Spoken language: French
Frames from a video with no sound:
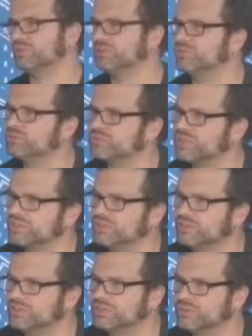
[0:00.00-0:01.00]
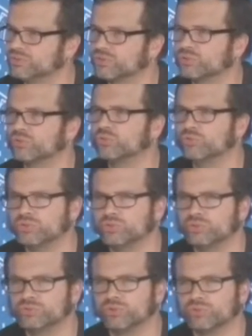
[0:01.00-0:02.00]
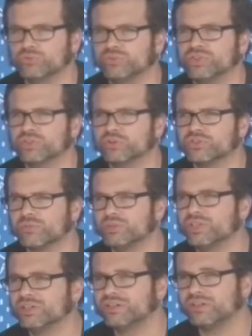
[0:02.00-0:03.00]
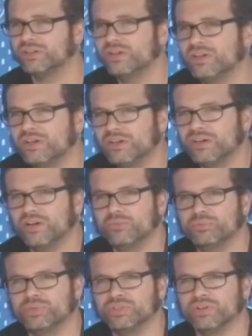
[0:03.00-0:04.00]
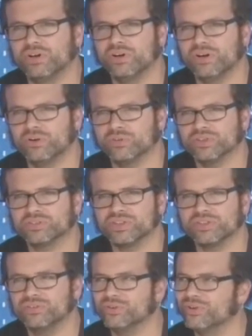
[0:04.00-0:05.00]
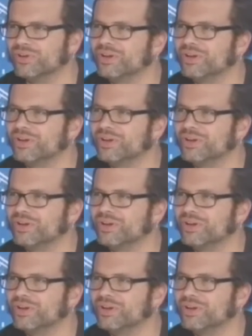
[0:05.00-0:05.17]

on est tous fatigués, on se retrouve autour d'une tireuse à bière. Et puis euh, on essaye de